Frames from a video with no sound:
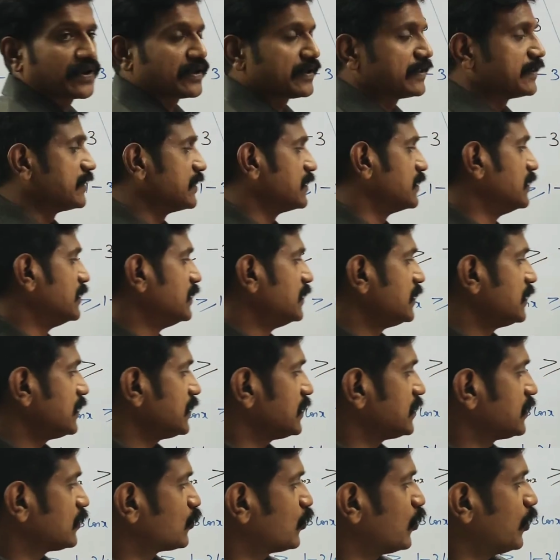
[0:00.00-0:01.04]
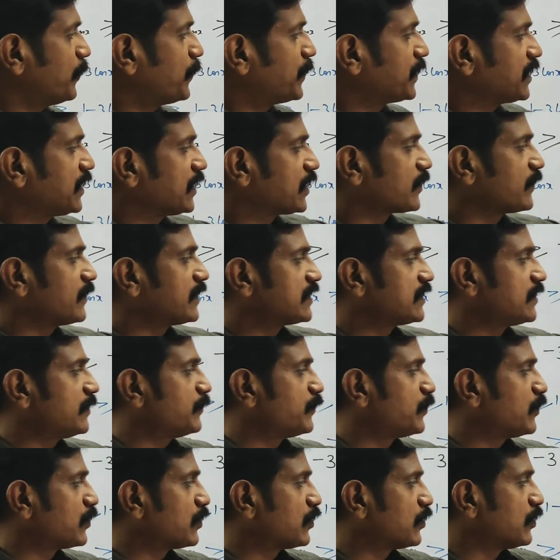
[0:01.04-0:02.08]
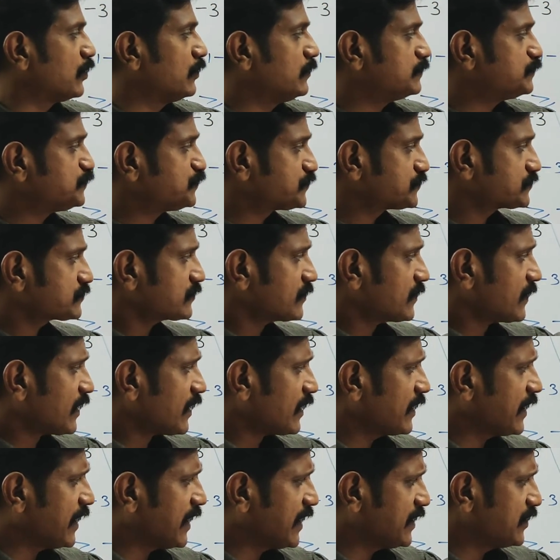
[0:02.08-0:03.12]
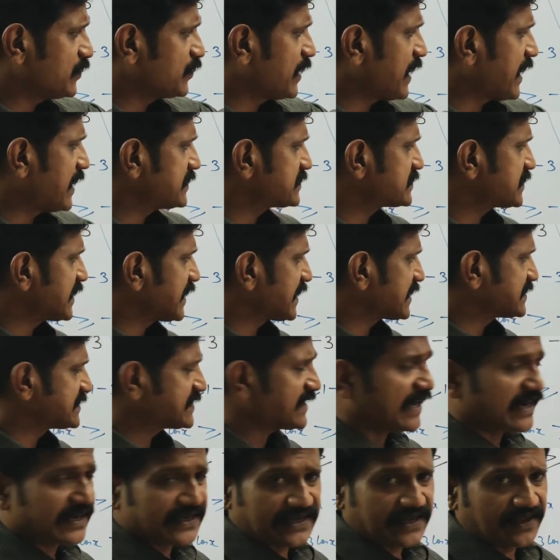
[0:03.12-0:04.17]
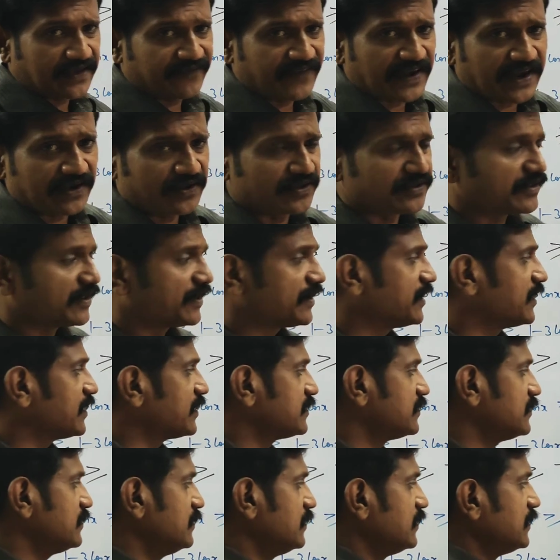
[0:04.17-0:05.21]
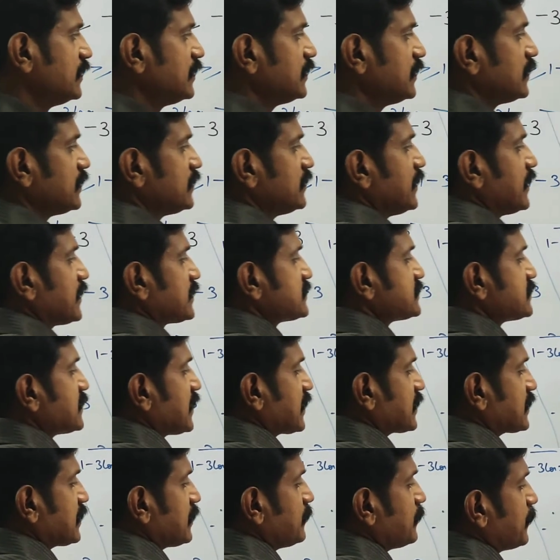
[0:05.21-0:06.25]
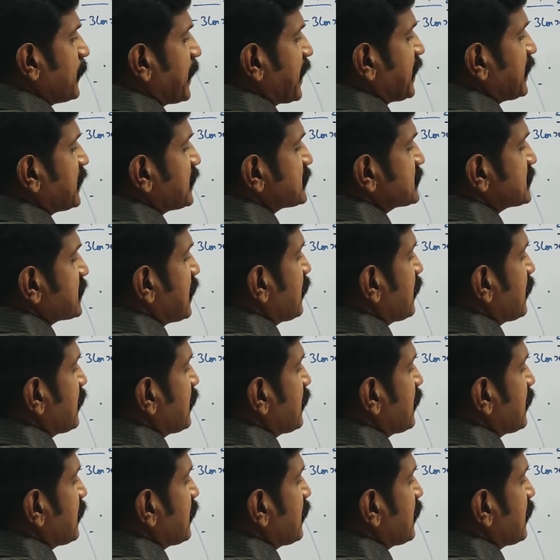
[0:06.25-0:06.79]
இருக்குது இதுக்கு ஓப்பன் இன்டர்வல் தான் போடணும் ஏன்னா இதோட ஆன்சர் எக்ஸாக்டாக வேல்யூ தெரியாது இது எக்ஸாக்டாக மைனஸ்